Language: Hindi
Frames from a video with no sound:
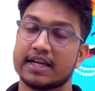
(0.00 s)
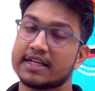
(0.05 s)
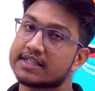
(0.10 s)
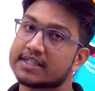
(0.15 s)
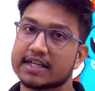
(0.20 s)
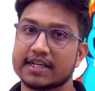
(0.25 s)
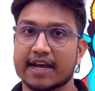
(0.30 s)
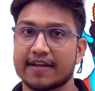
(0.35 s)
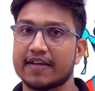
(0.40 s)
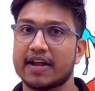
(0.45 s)

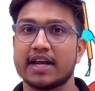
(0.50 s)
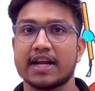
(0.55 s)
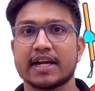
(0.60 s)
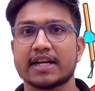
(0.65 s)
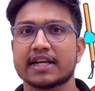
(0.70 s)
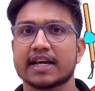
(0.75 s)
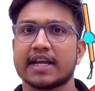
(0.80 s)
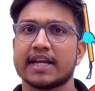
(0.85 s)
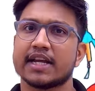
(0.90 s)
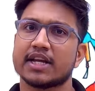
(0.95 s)
इससे ज्यादा
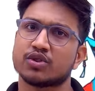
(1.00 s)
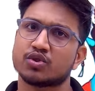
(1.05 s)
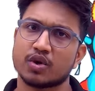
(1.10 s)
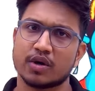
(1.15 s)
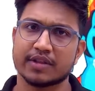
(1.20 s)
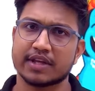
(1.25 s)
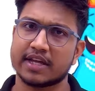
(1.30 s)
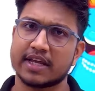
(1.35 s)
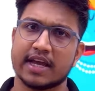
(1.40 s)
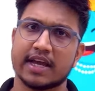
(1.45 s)
लेट करेंगे
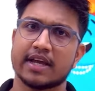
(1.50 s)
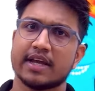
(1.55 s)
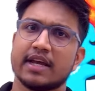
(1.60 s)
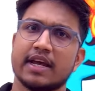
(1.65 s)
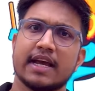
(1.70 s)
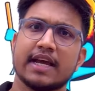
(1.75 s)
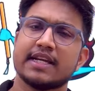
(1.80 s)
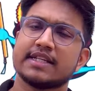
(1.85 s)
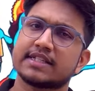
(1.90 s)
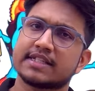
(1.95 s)
तो
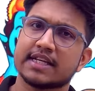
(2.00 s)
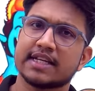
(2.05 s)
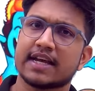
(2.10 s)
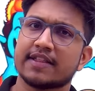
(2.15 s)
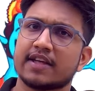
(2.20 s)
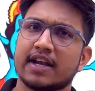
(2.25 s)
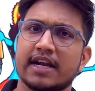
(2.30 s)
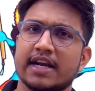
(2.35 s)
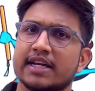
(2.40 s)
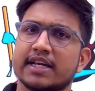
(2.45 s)
देखिए इससे
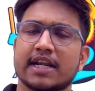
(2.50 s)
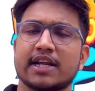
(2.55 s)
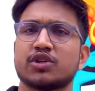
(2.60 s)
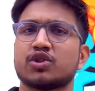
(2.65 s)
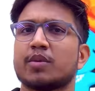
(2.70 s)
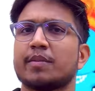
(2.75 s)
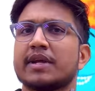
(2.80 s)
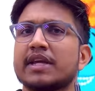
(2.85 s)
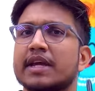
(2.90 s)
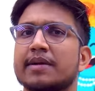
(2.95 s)
ज्यादा लेट करेंगे
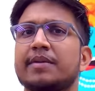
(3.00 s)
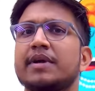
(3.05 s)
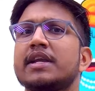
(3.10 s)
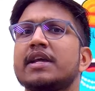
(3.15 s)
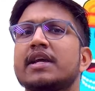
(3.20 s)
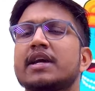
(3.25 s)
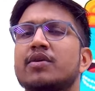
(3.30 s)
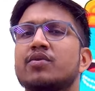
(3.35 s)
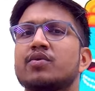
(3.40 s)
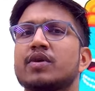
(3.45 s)
तो मैं ये भी
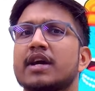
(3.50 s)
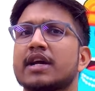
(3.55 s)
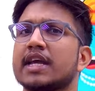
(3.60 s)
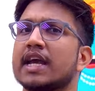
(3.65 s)
नहीं कहूंगा